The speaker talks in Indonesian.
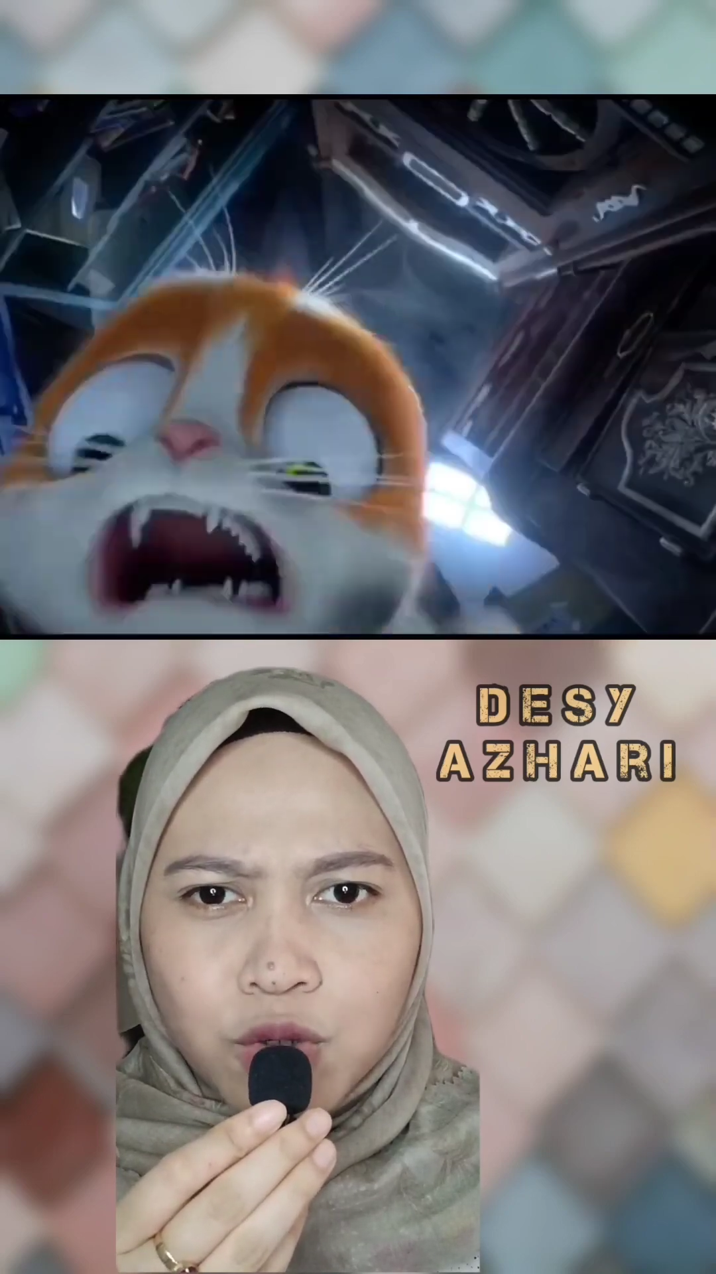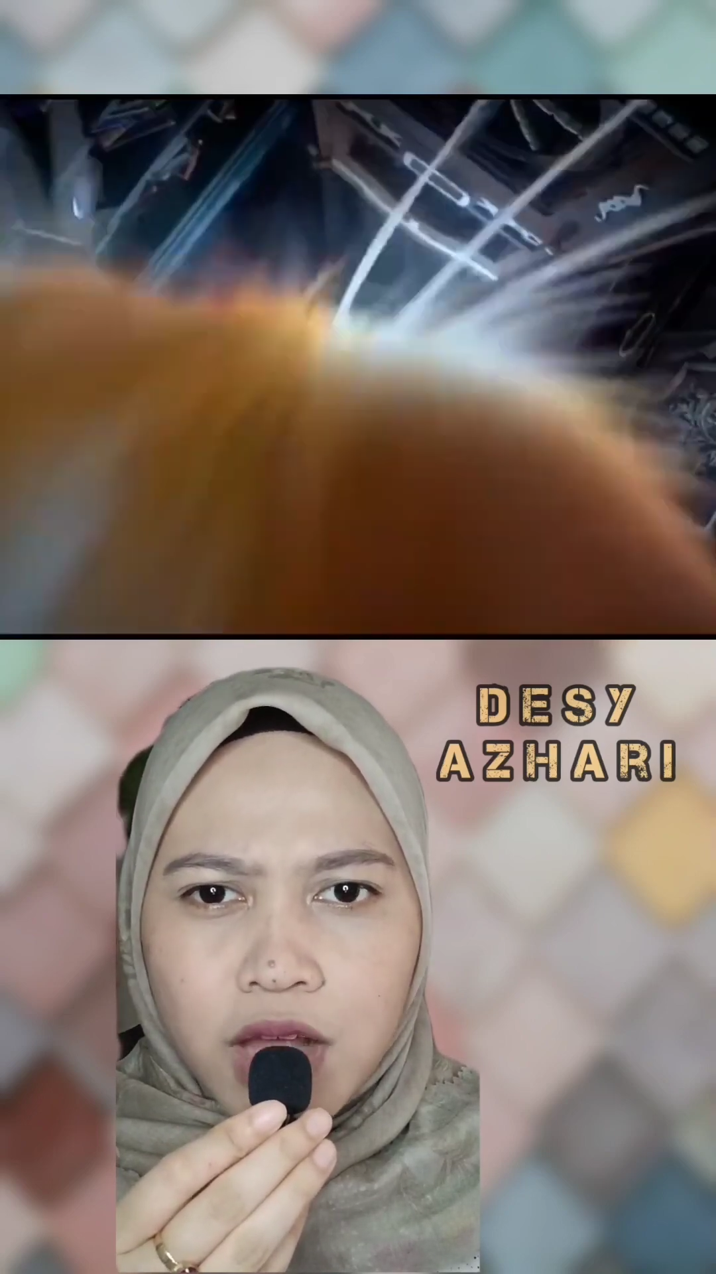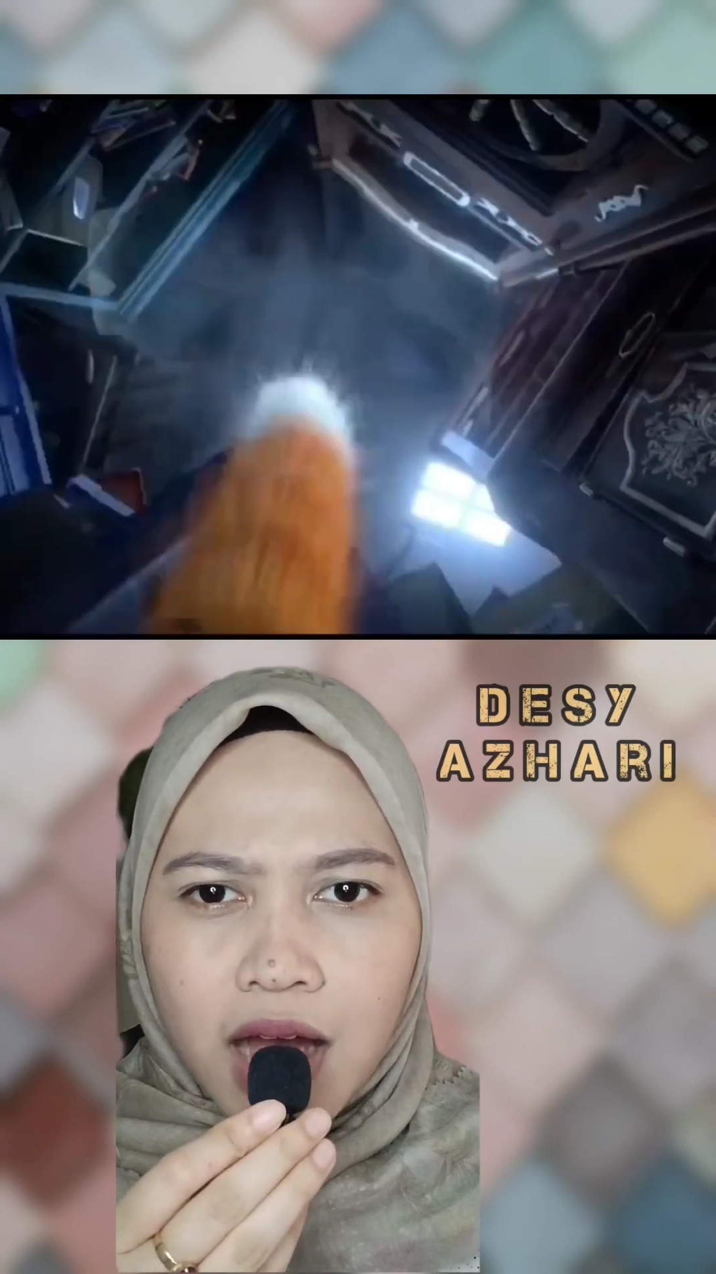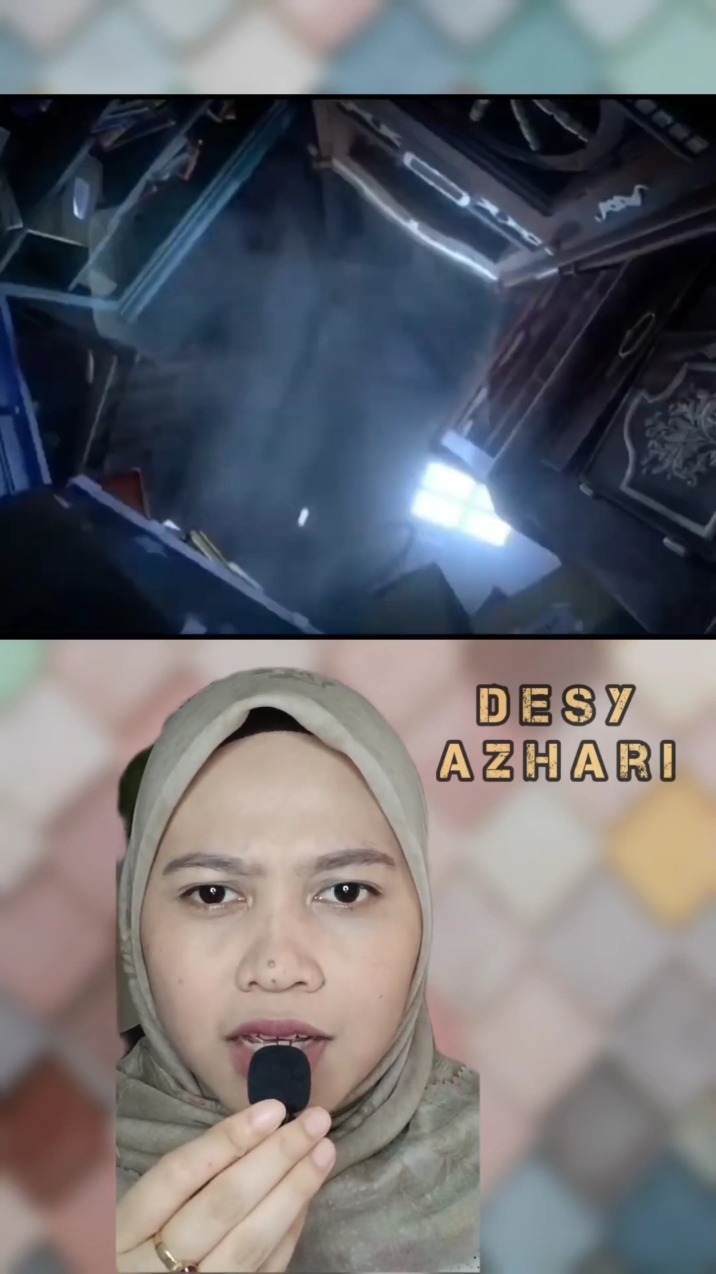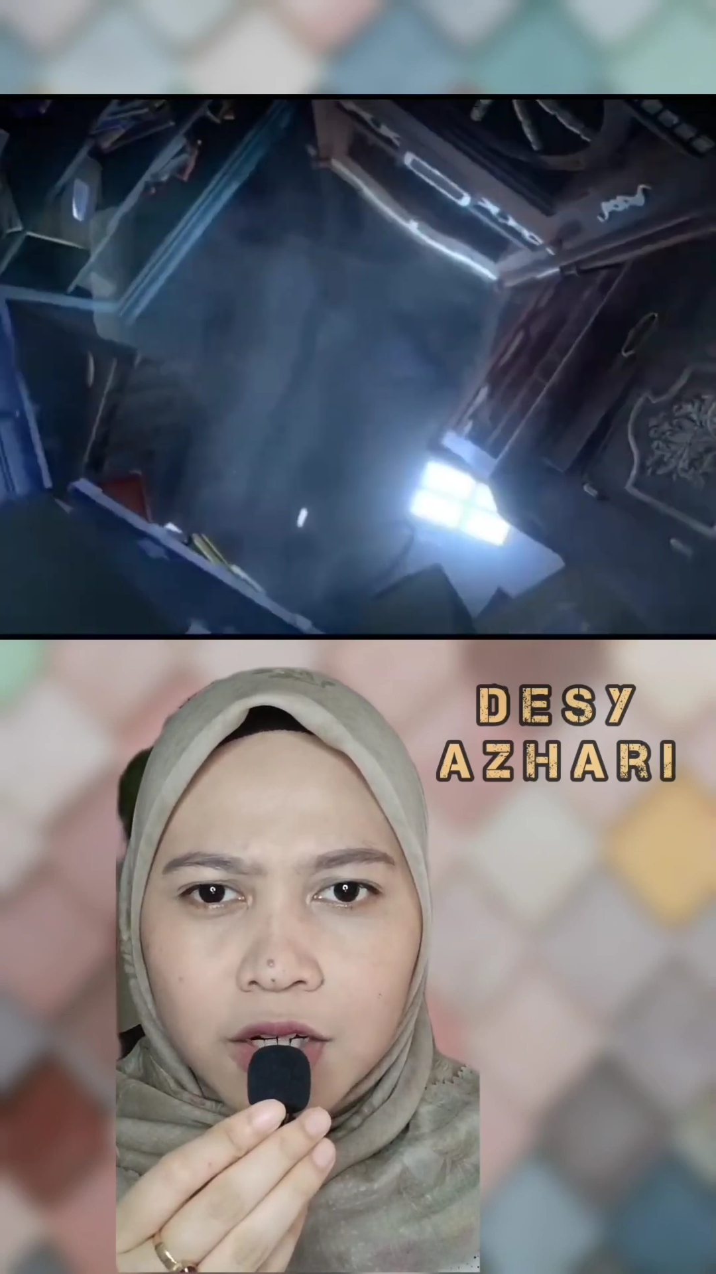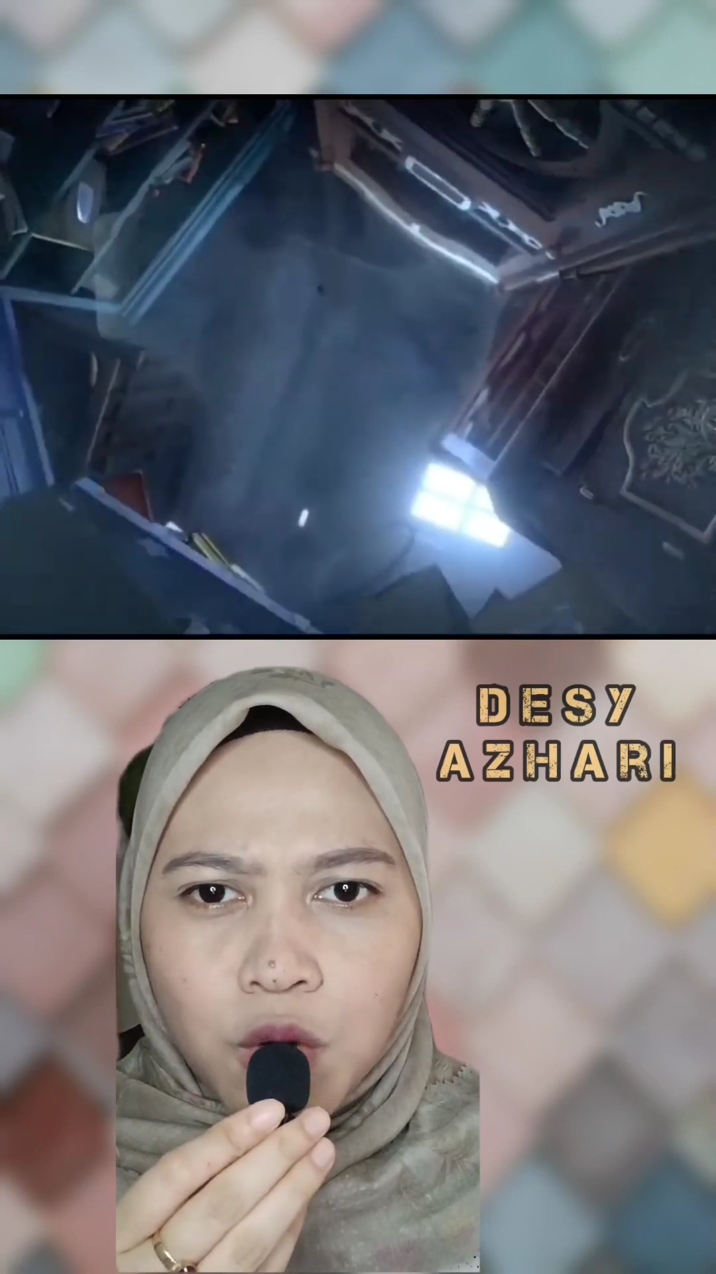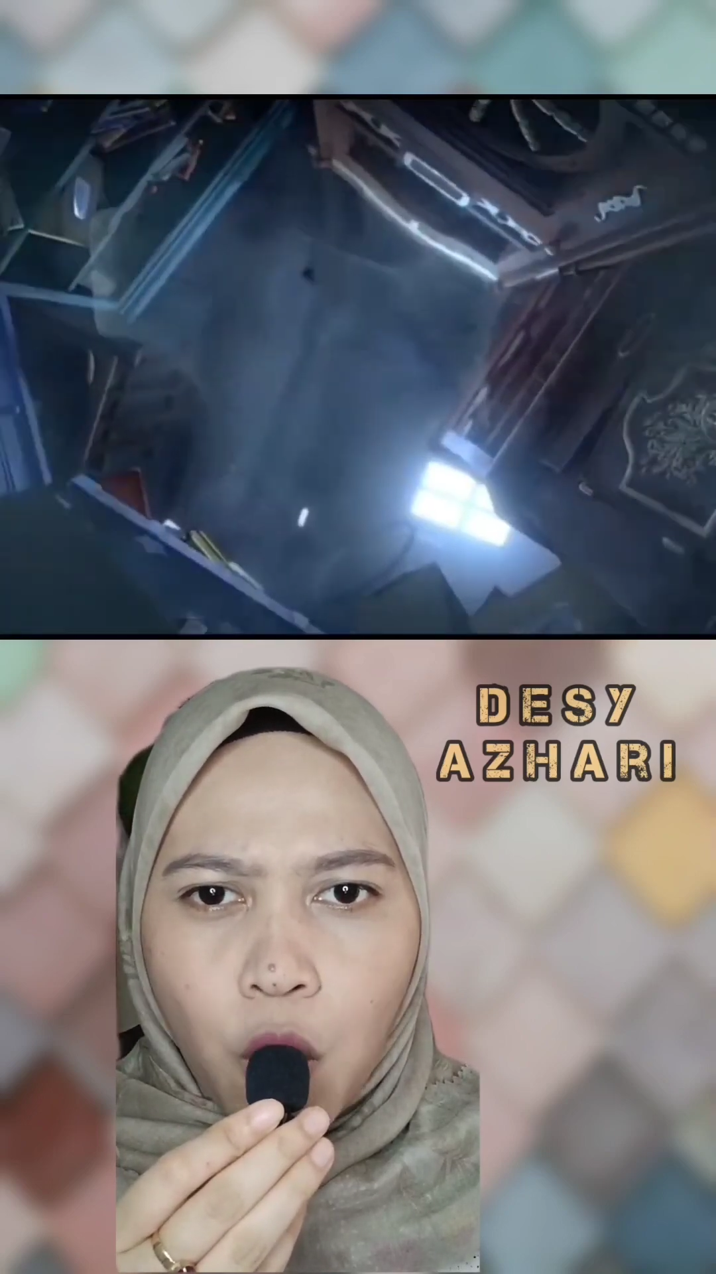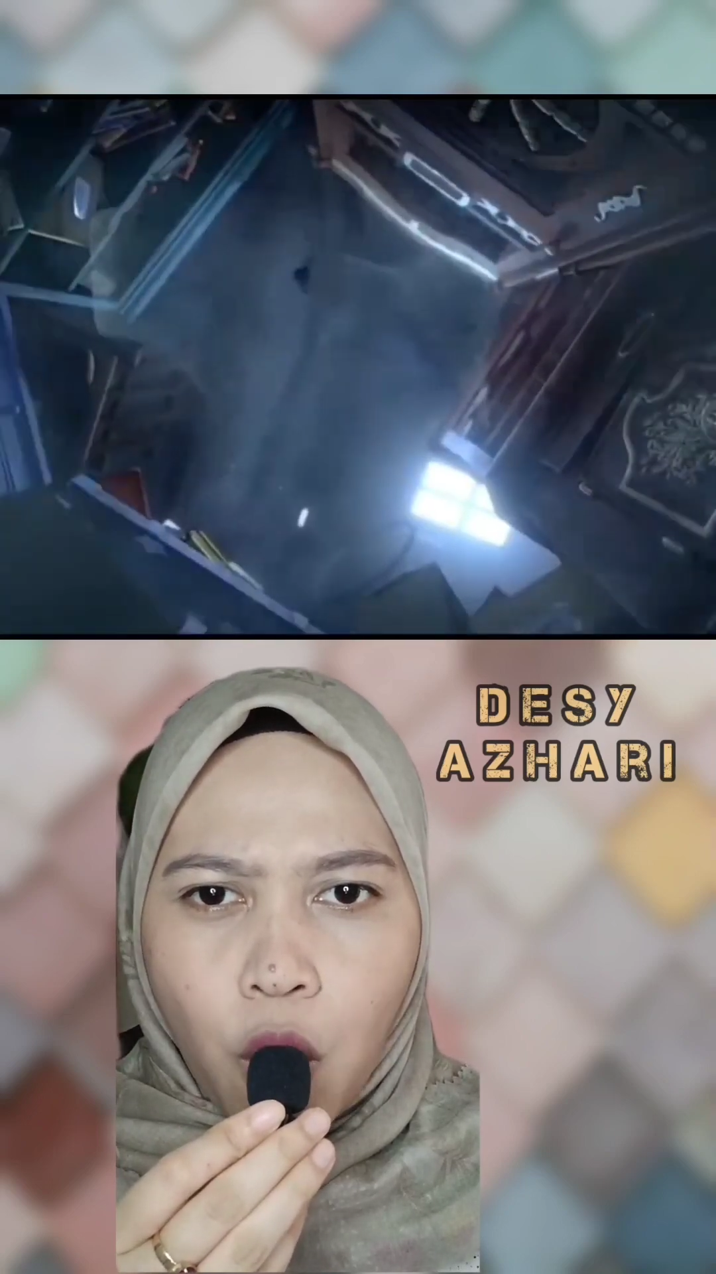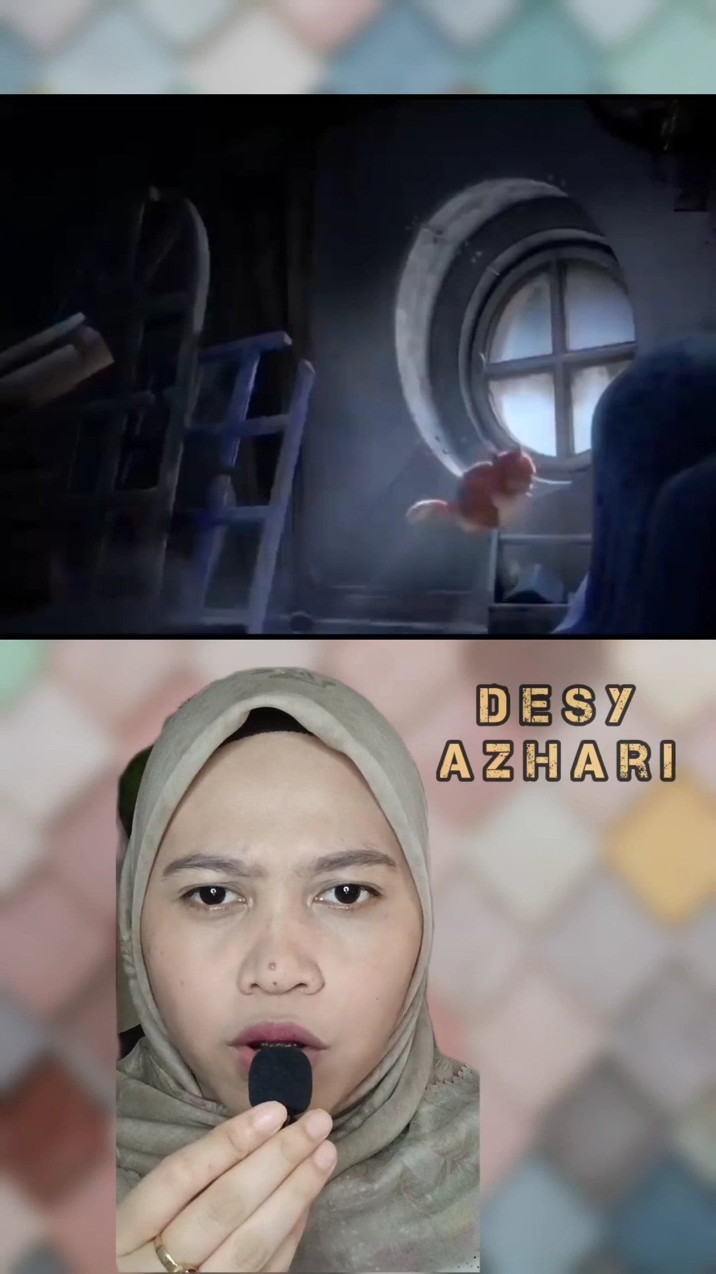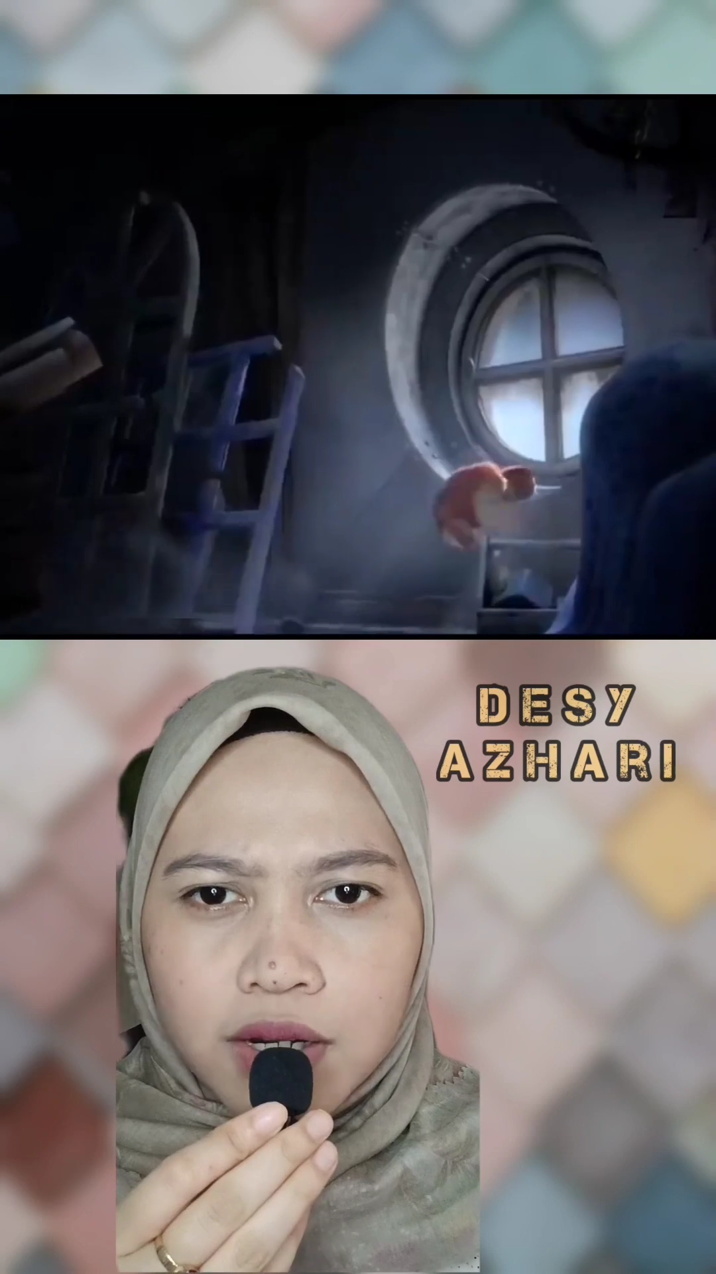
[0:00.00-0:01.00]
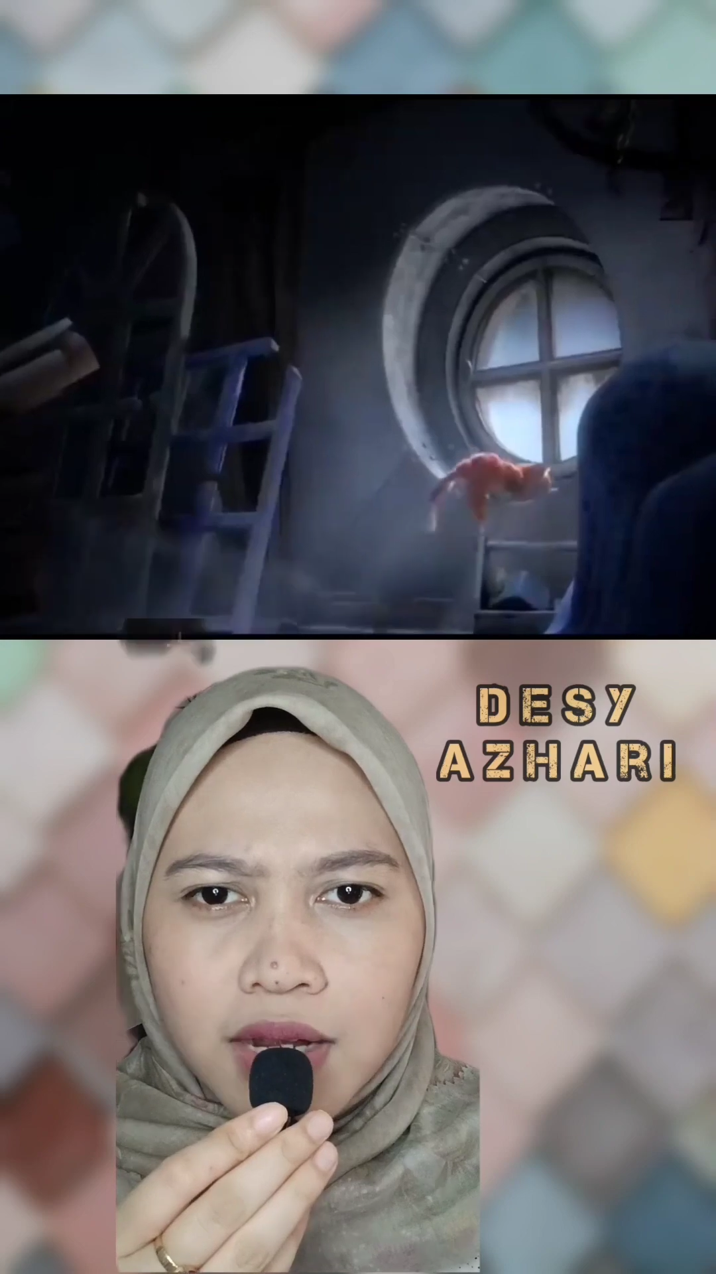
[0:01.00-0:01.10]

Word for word: rusakin dong.